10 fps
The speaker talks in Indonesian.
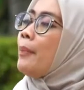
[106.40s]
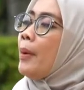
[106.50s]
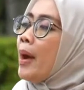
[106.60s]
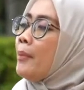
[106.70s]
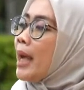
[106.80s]

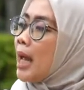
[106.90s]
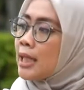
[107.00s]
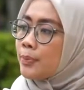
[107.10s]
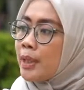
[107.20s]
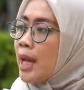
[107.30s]
apa Pak
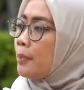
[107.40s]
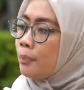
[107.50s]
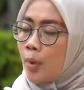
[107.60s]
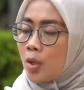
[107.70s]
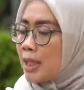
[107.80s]
mekanisme dan
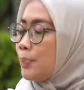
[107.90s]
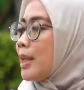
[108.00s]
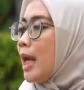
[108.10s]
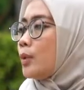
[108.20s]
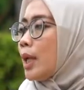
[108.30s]
proses
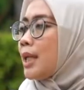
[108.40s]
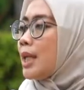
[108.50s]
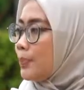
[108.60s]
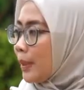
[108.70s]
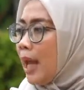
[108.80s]
penyalurannya
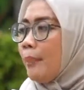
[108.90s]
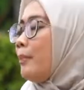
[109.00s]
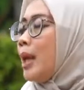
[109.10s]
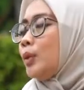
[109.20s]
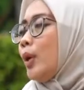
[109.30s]
dan seperti apa
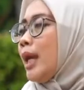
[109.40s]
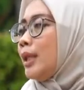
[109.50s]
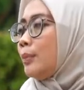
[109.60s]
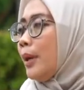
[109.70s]
bantuannya itu